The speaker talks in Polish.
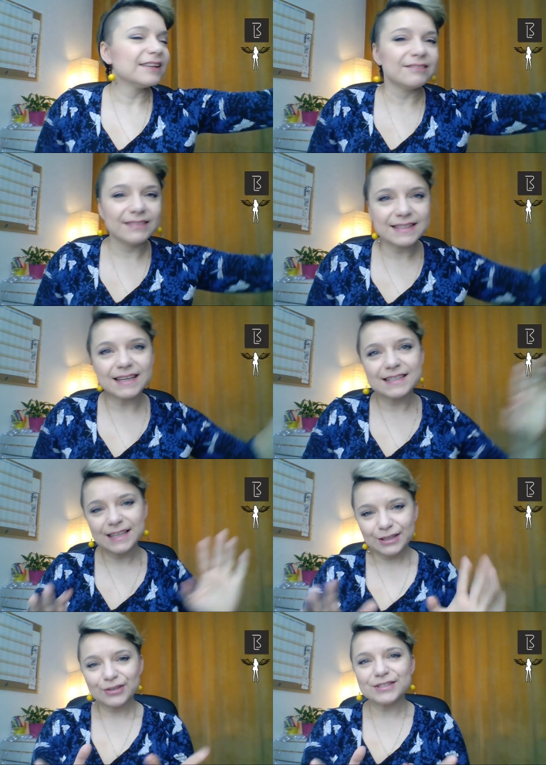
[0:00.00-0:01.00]
Więc jak
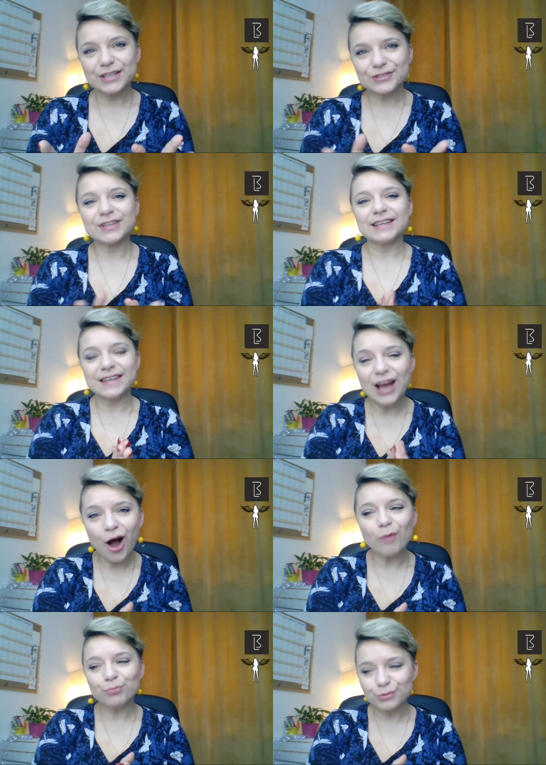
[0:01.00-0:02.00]
się ktoś jeszcze
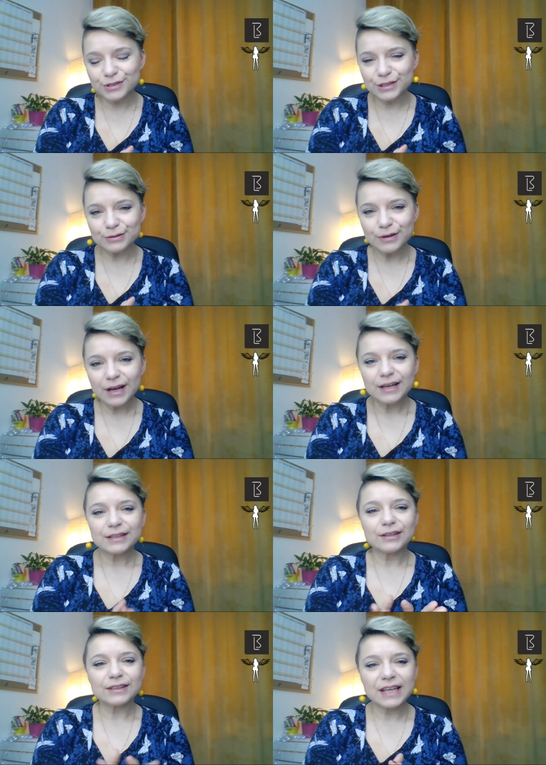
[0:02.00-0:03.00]
nie obudził,
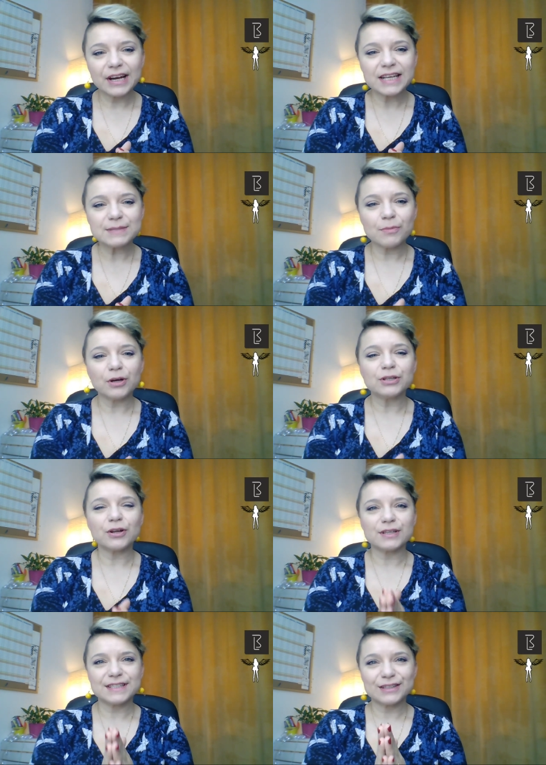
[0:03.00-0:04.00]
to teraz, moi
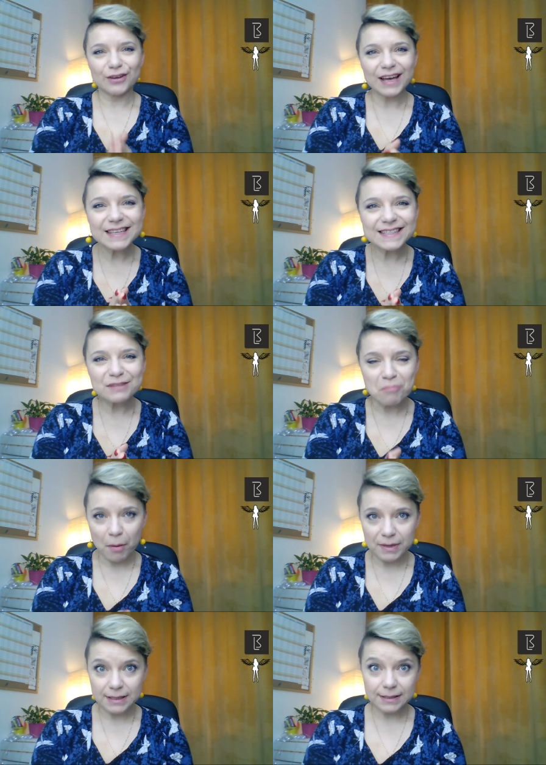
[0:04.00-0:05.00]
drodzy, to jest ten
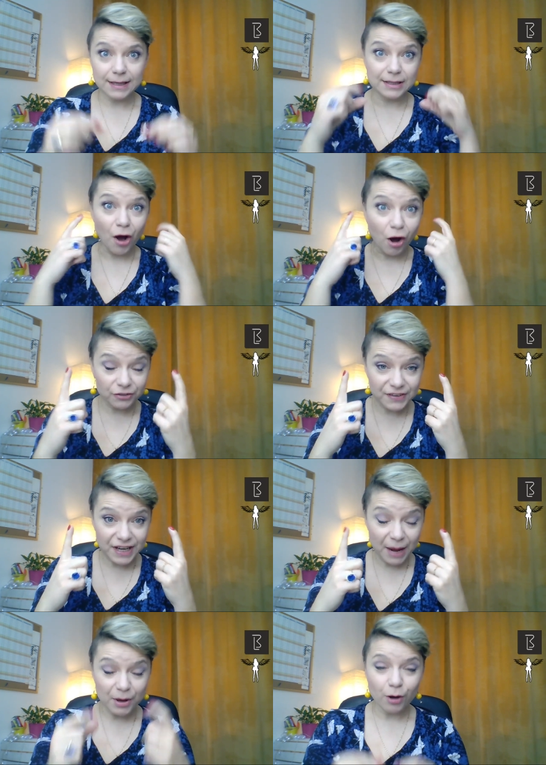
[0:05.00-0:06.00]
moment, kiedy
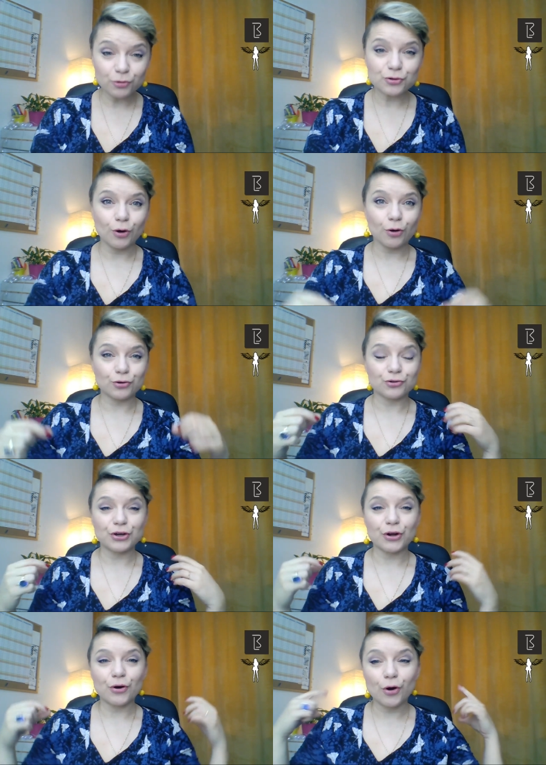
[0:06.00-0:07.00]
otwieramy oczy
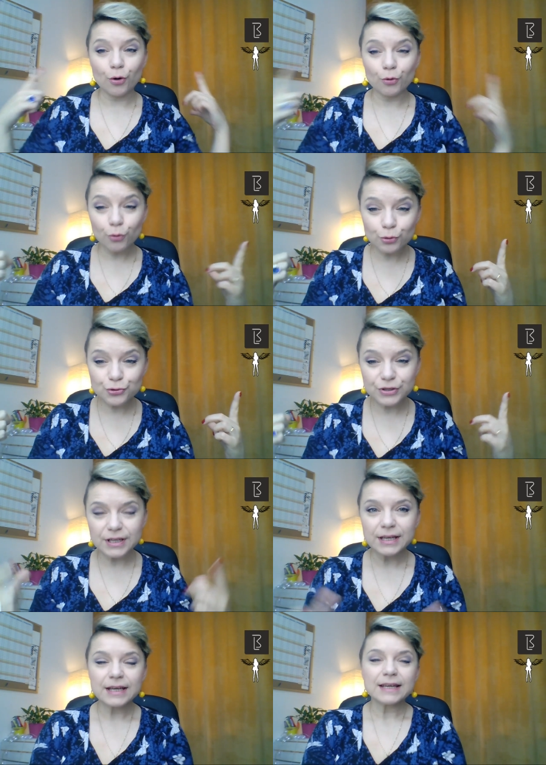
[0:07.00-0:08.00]
szeroko,
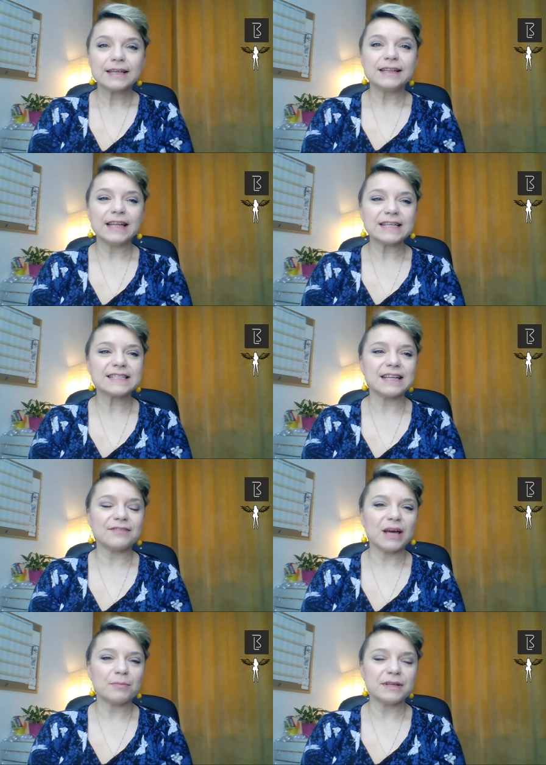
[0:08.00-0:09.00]
uszy,
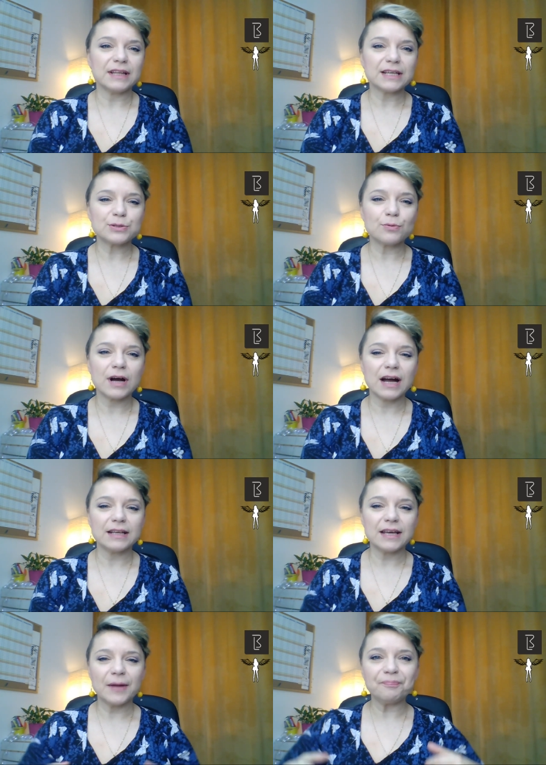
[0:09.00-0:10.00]
nastawiamy na
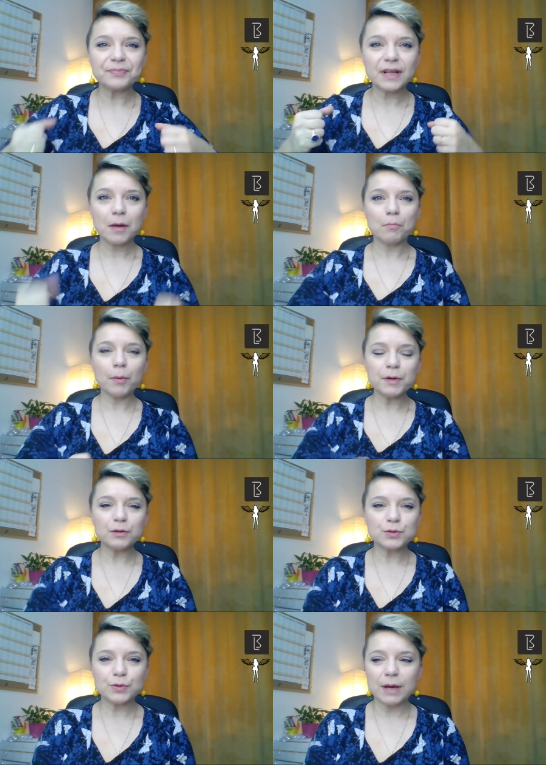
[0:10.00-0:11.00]
słuchanie
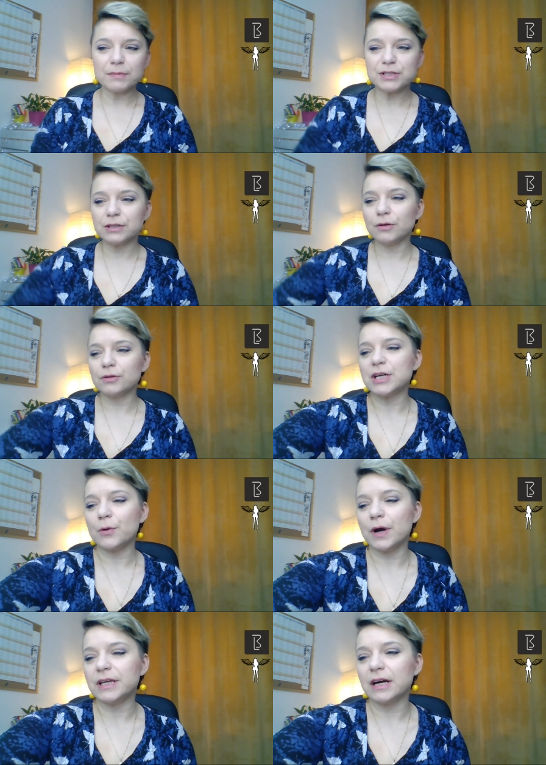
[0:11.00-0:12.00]
Mobilizujemy się do
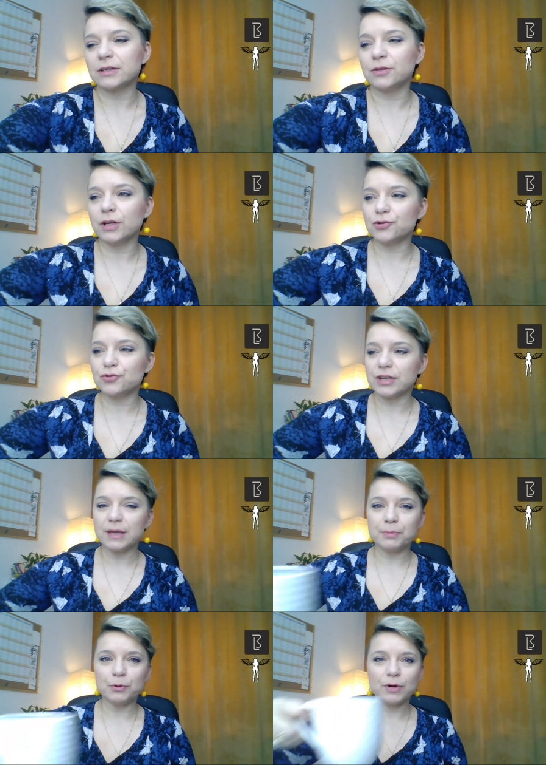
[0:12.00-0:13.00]
działania. Kto jeszcze
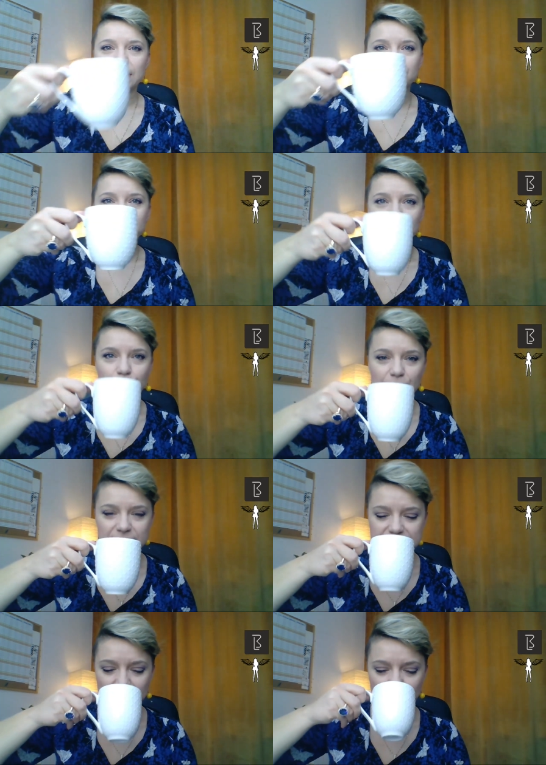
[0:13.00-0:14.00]
nie pił kawy, to
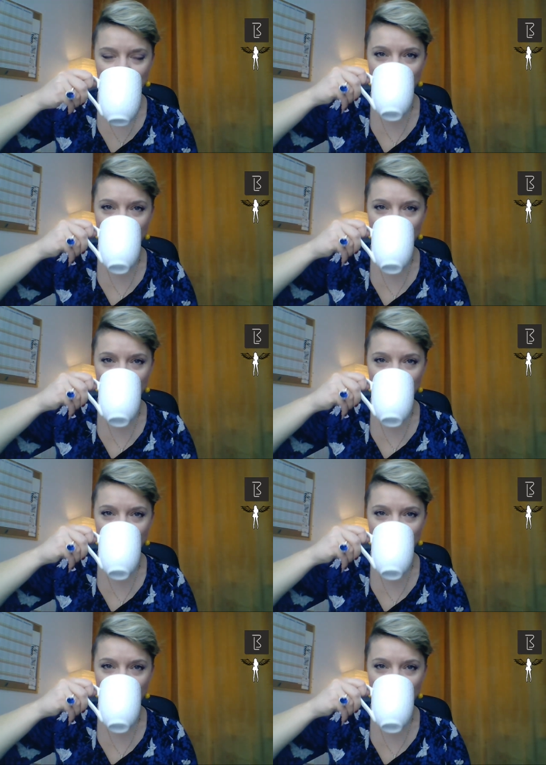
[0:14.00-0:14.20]
polecam.